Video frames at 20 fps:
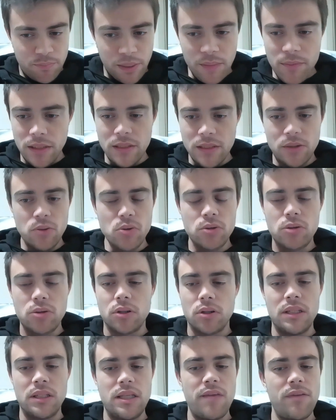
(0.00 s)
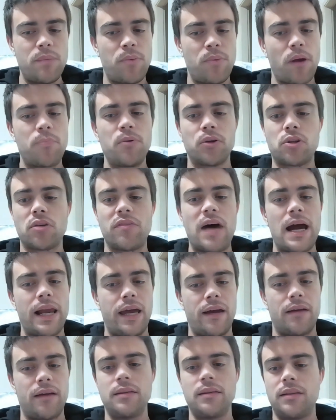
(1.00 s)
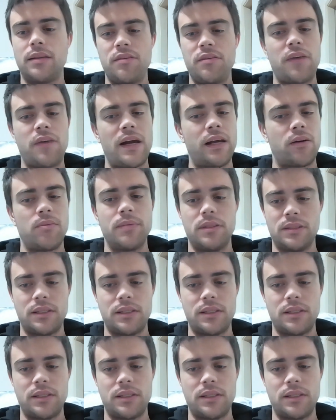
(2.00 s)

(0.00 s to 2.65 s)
Prima di tutto ti devi proprio trovare, devi fare come,